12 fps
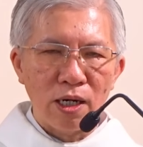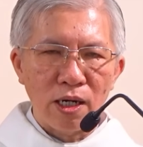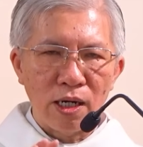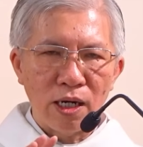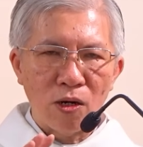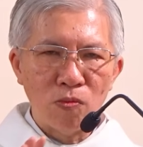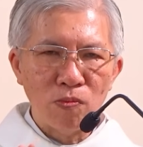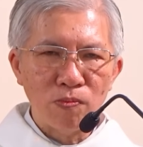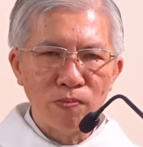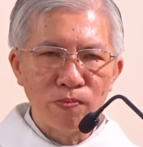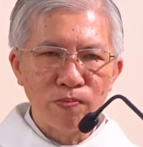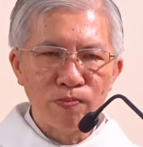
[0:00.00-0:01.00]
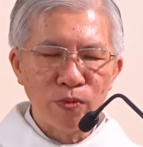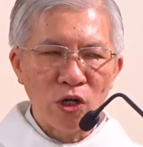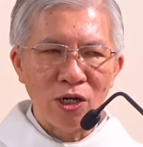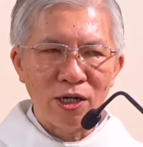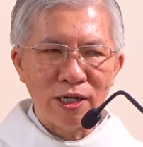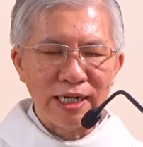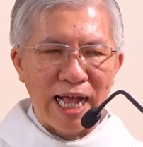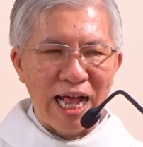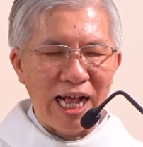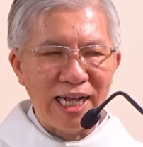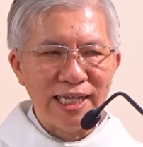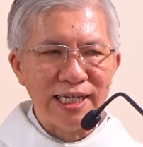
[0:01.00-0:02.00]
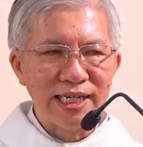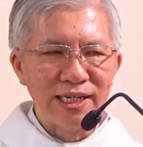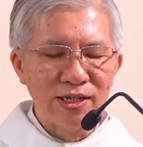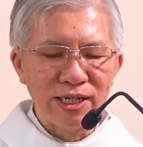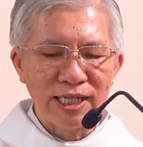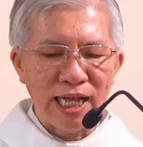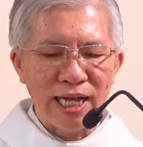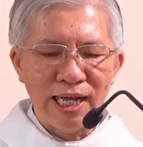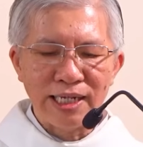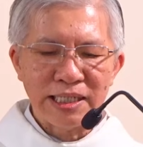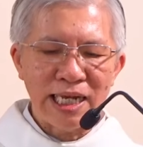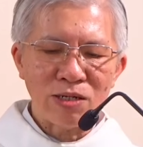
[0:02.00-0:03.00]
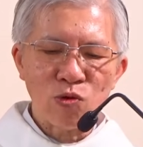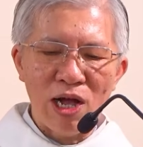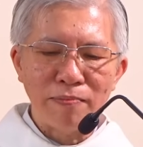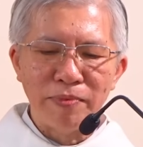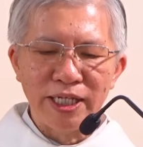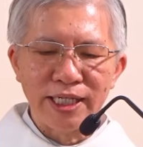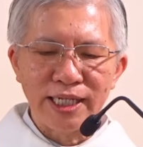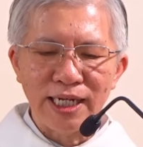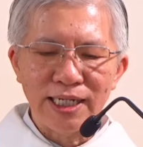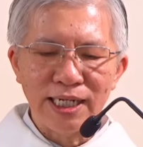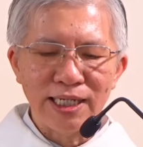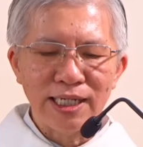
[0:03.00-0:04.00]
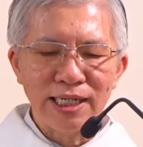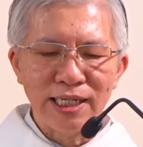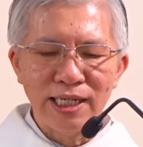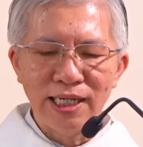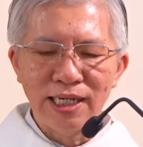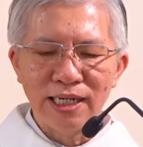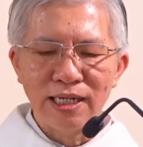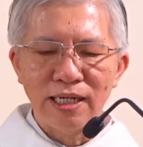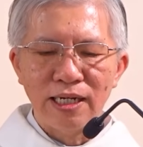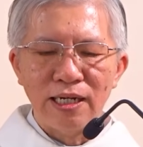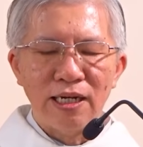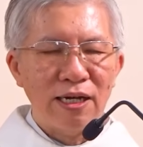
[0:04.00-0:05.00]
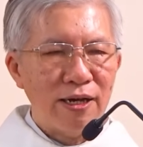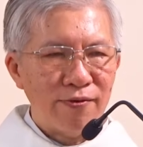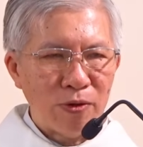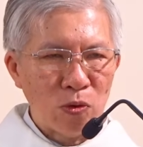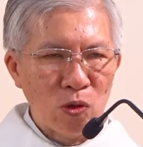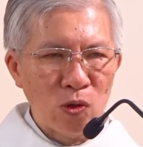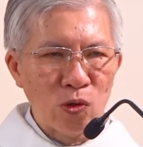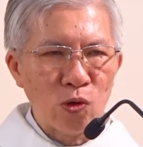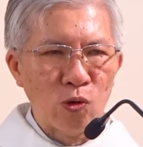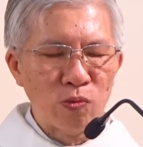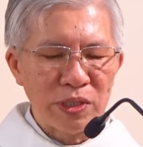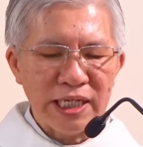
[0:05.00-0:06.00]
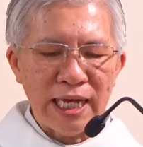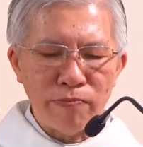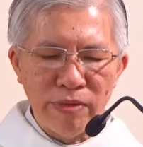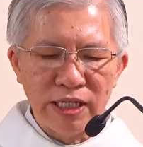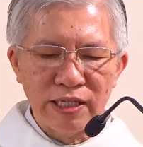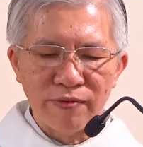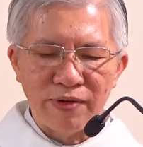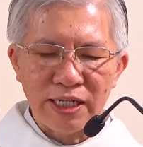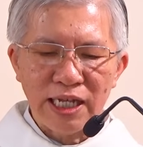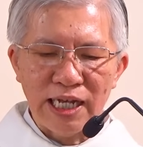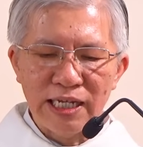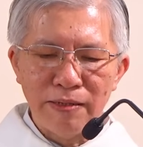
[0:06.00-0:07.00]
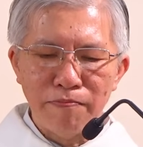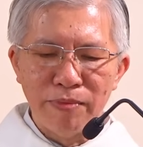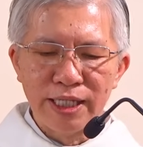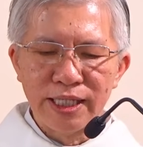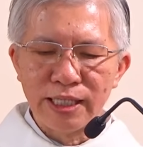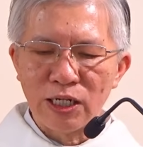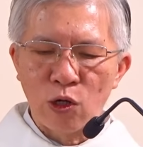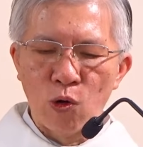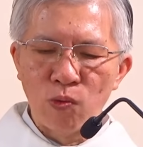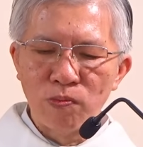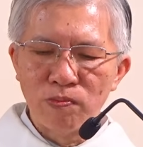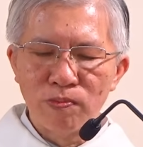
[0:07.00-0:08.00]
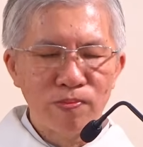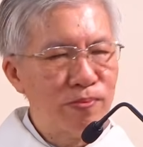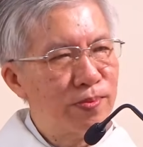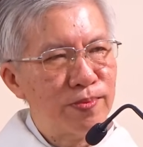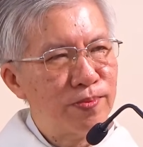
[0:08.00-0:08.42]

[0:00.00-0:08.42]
không có ngại người ta xét đoán mình thế này thế kia Phaolô cũng xét mình và thấy mình cũng